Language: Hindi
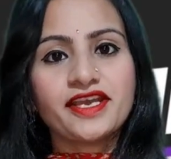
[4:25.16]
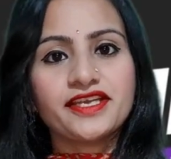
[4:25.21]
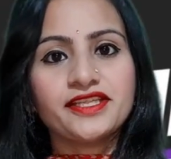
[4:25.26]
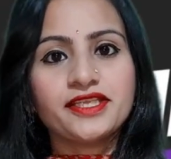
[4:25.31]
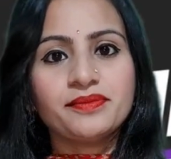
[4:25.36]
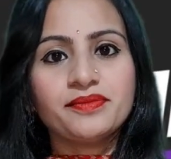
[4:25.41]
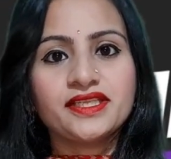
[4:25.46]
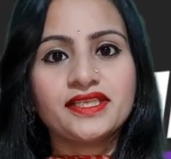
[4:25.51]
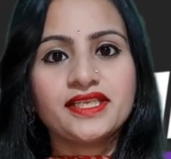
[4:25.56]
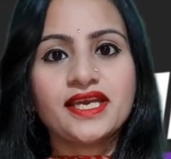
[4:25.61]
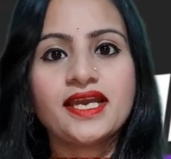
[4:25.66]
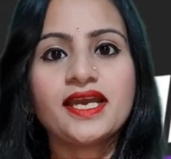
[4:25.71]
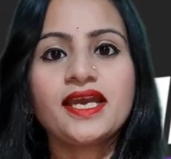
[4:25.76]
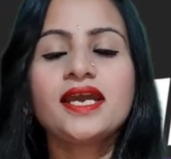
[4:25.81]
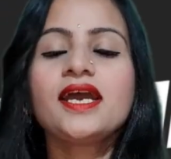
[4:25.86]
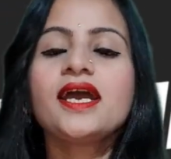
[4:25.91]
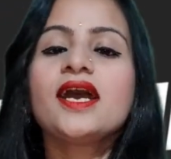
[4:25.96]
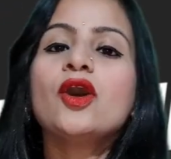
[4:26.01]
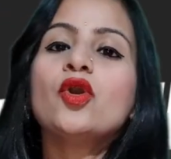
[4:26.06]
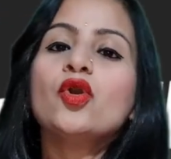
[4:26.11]
फ़ायदेमंद है
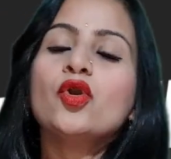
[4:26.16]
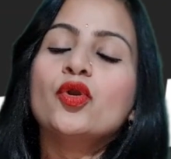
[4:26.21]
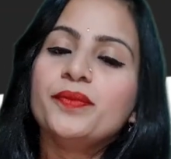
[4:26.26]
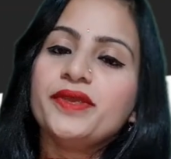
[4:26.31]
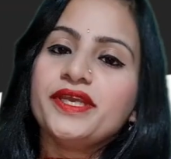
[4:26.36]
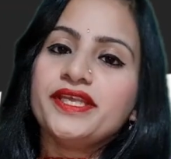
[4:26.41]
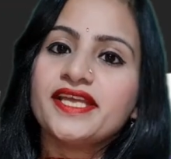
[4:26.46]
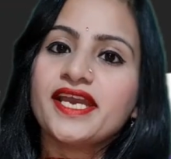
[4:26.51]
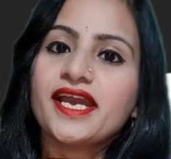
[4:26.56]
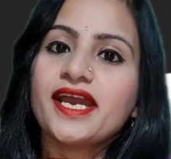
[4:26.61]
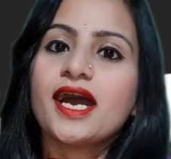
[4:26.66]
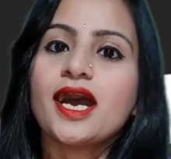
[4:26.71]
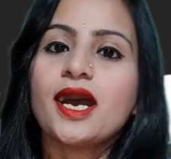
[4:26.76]
उम्मीद है